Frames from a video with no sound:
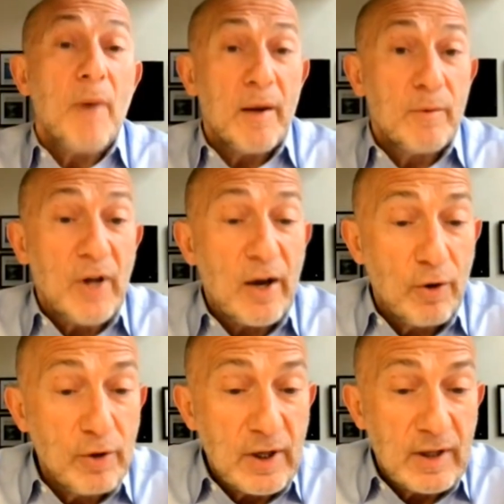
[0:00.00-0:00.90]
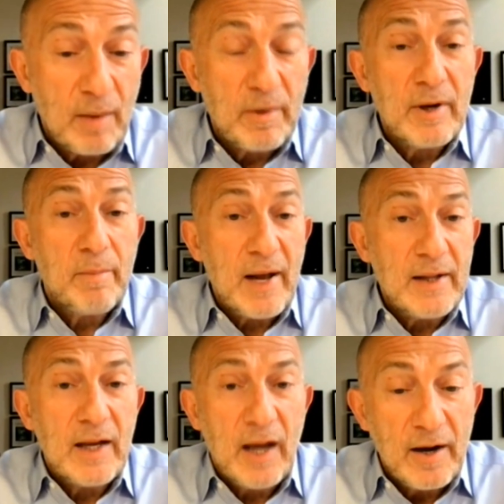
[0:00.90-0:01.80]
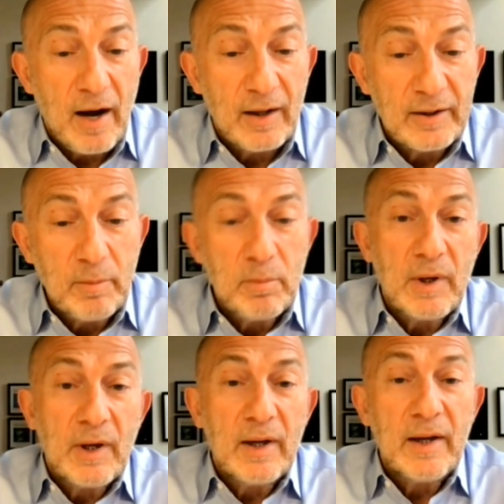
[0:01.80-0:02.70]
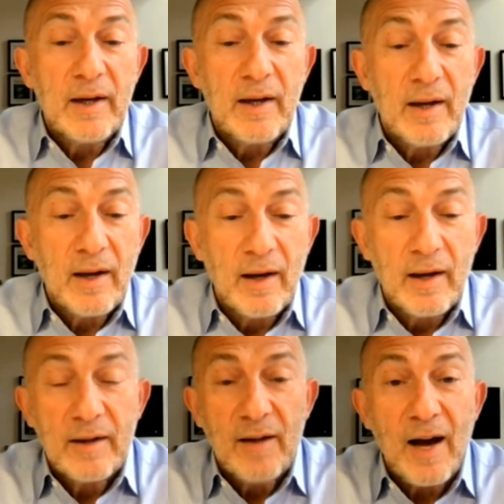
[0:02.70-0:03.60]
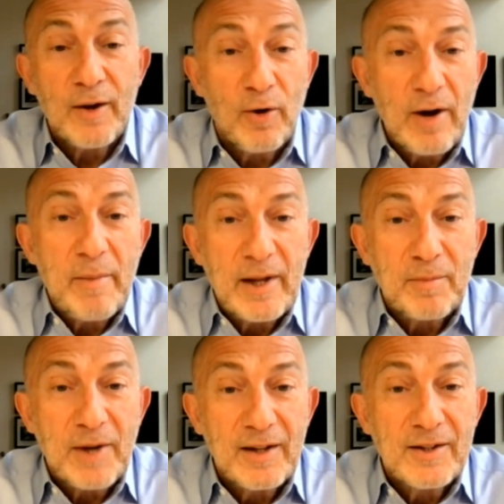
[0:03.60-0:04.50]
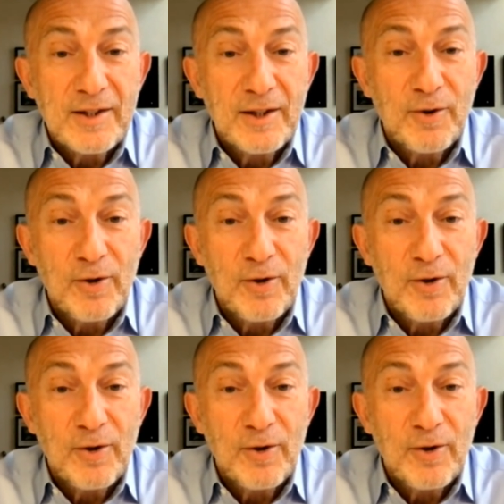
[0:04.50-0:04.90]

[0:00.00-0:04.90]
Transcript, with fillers: E, Daron'un kitabını ben de yeni aldım. E, e, daha göremedim kendisini.